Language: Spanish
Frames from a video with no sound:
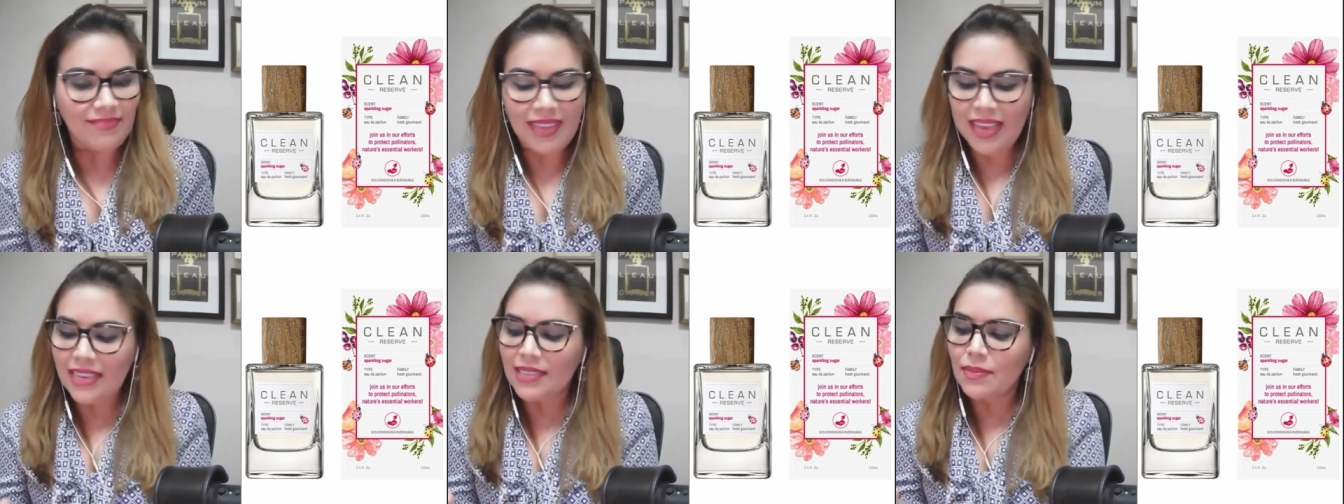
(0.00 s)

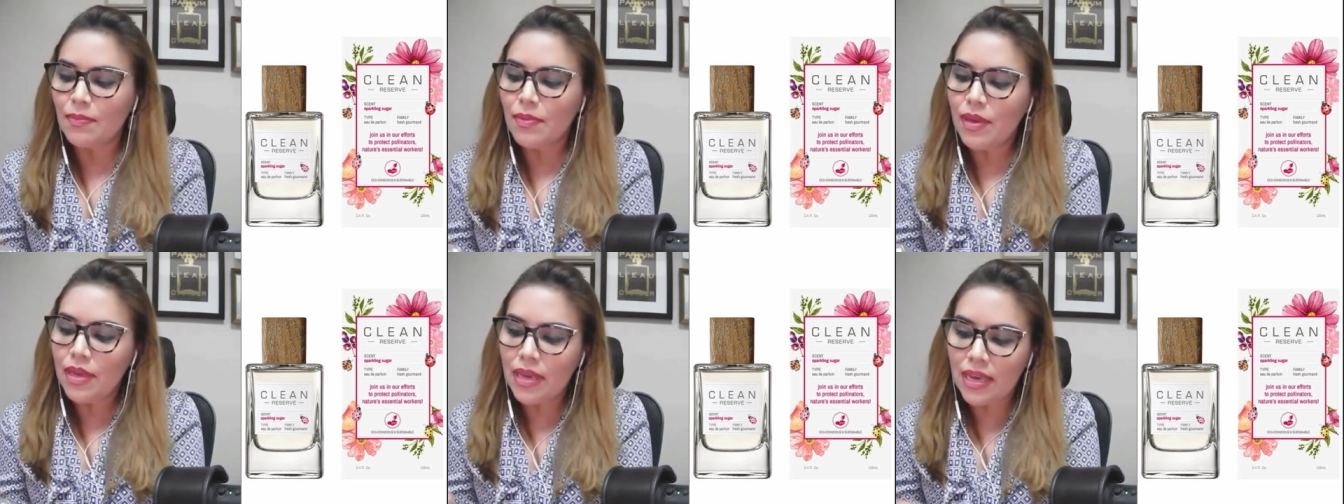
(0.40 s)
es
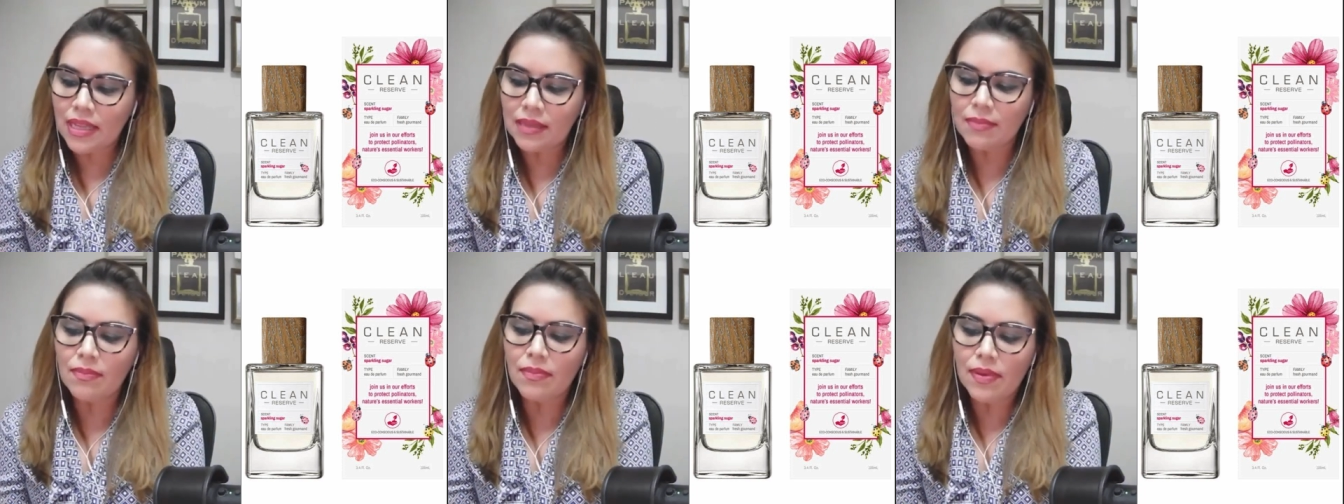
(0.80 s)

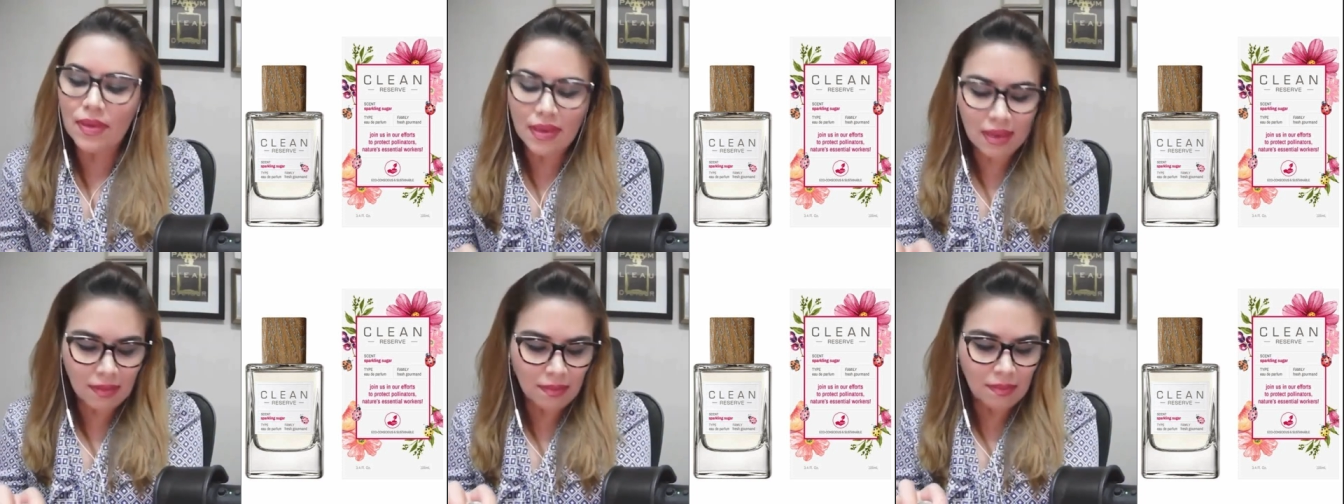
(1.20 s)
bien,
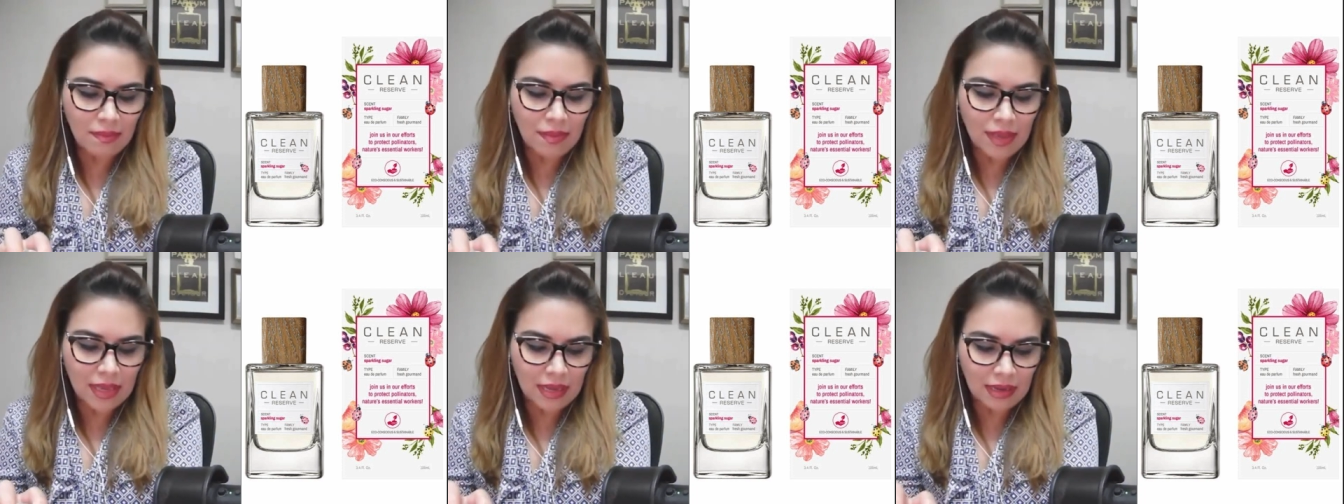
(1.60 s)
bien,
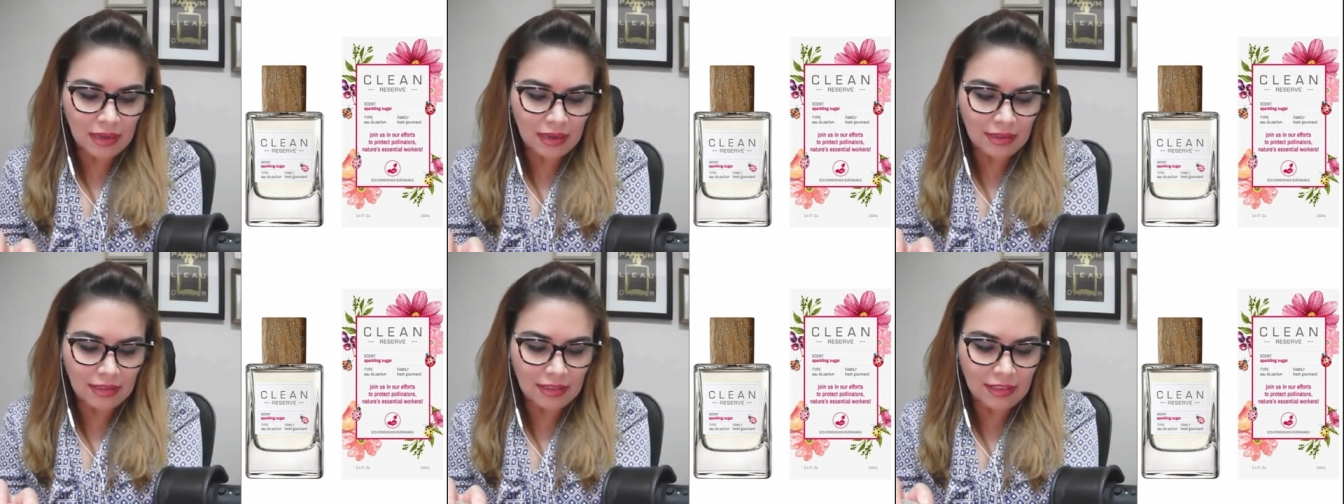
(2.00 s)
bien
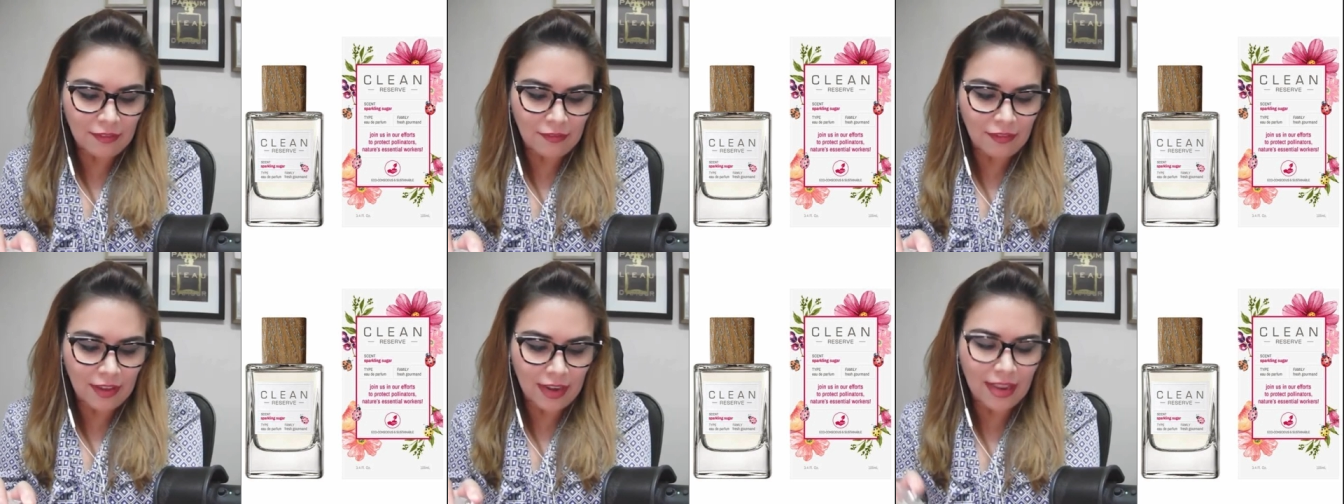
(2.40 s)

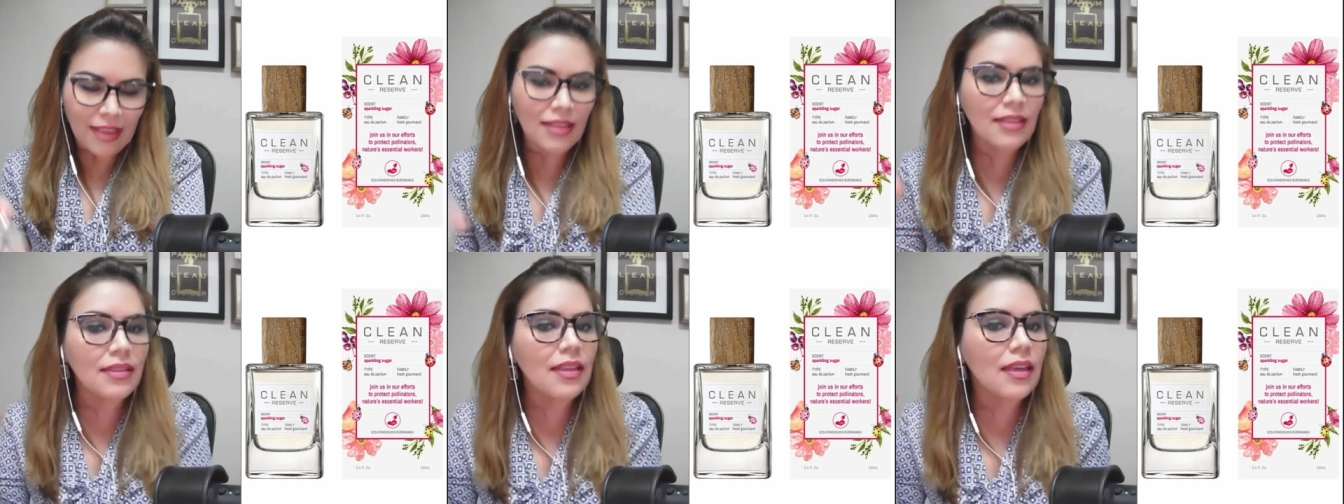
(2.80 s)

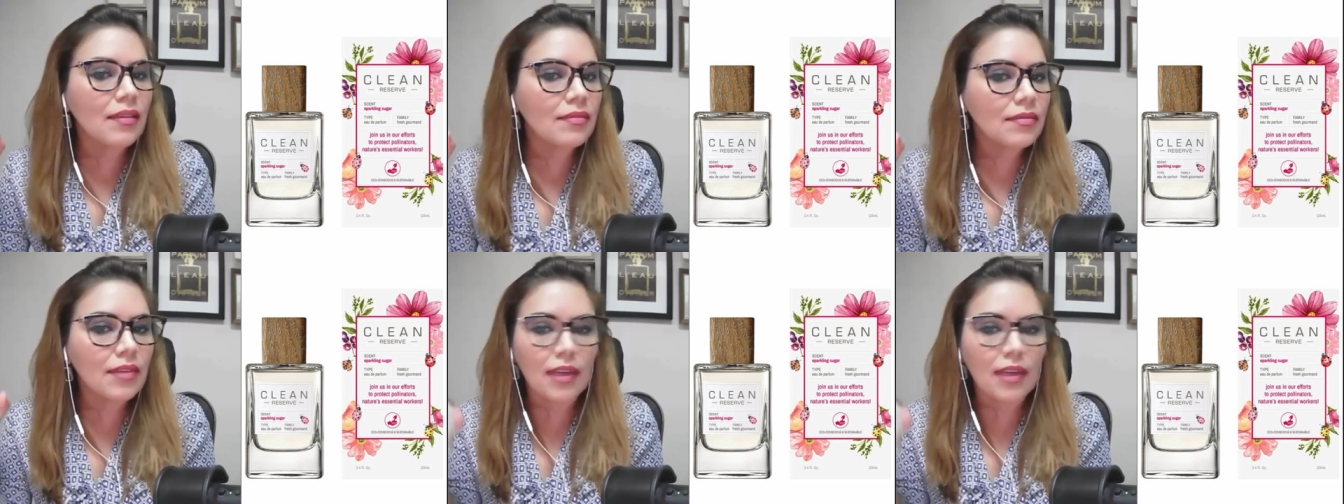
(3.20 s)
diferente.